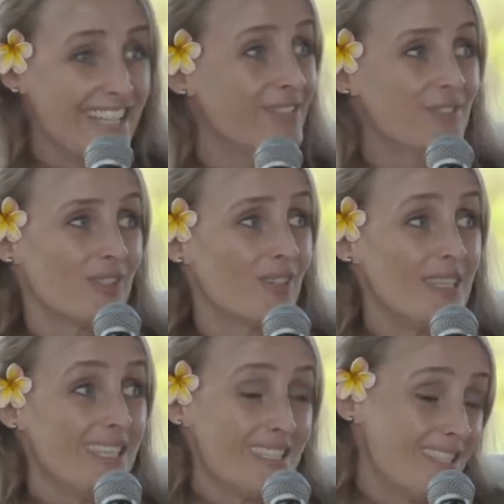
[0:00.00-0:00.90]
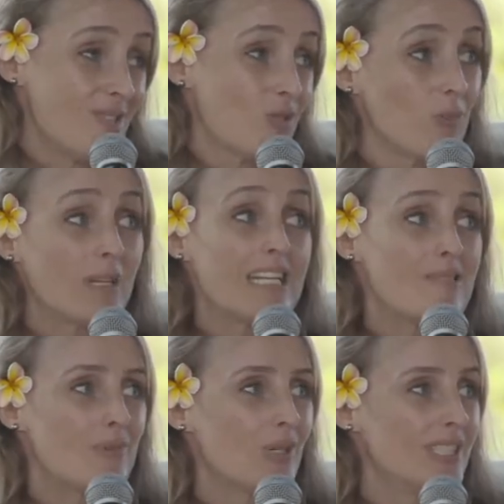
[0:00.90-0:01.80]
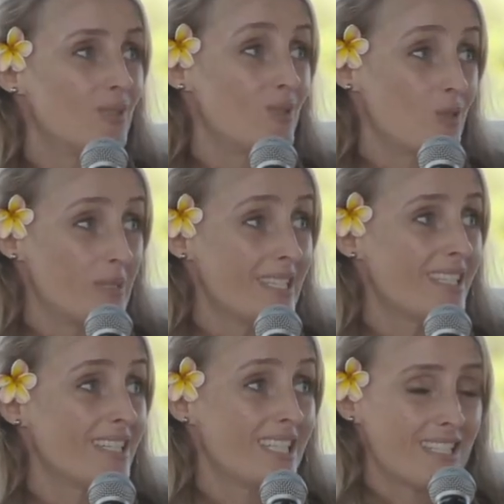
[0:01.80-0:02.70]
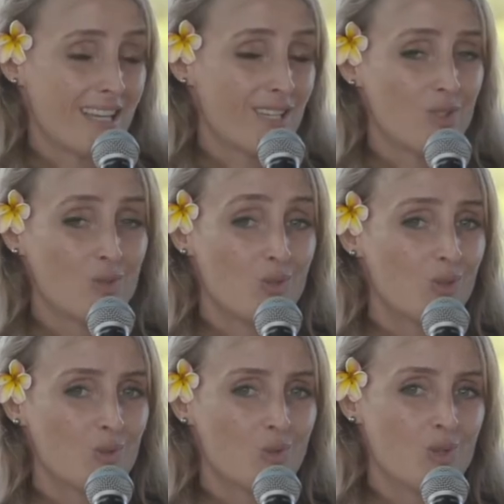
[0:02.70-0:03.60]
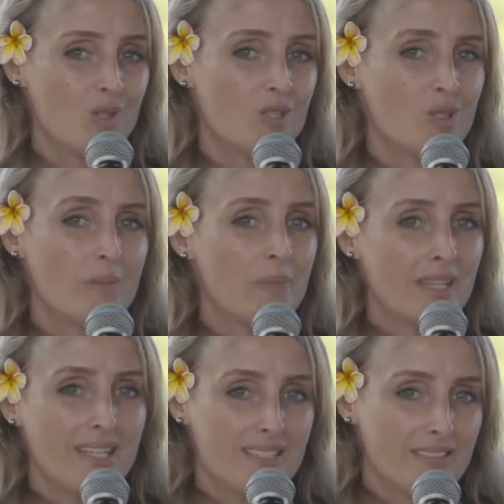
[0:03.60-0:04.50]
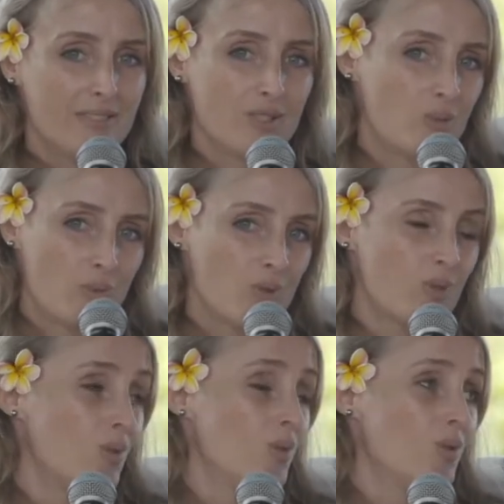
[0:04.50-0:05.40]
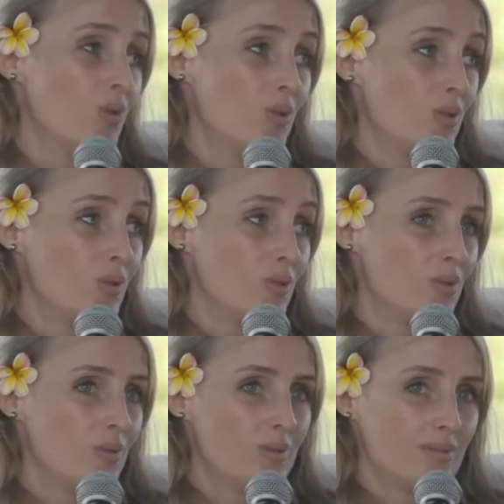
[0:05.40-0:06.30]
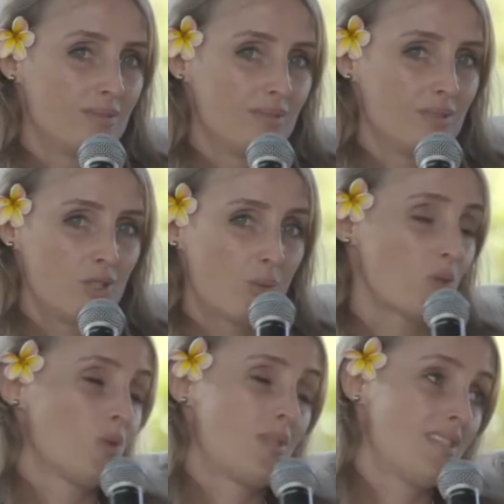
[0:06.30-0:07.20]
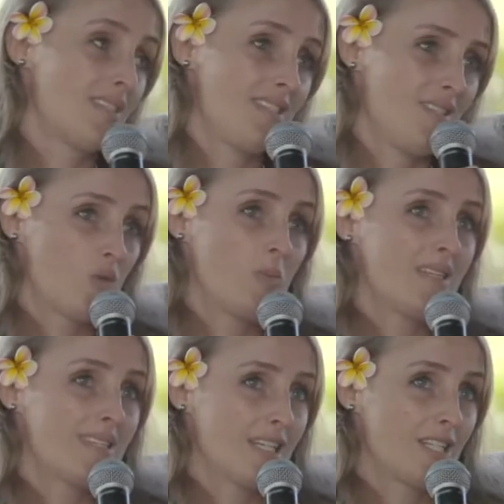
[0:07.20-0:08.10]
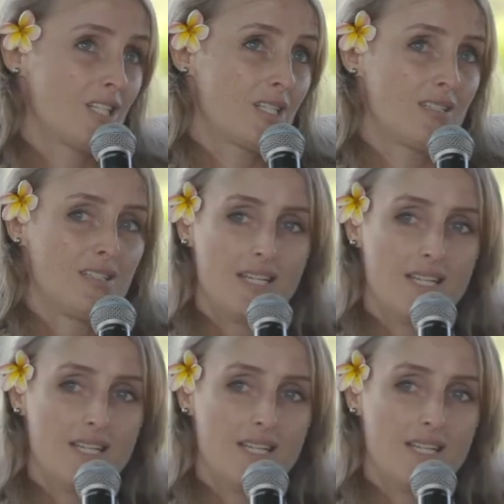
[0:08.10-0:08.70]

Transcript: Et donc, euh, ils étaient surpris de la portée de ce message et que ça résonne autant. Donc, euh, je, pense que, je pense que si ce message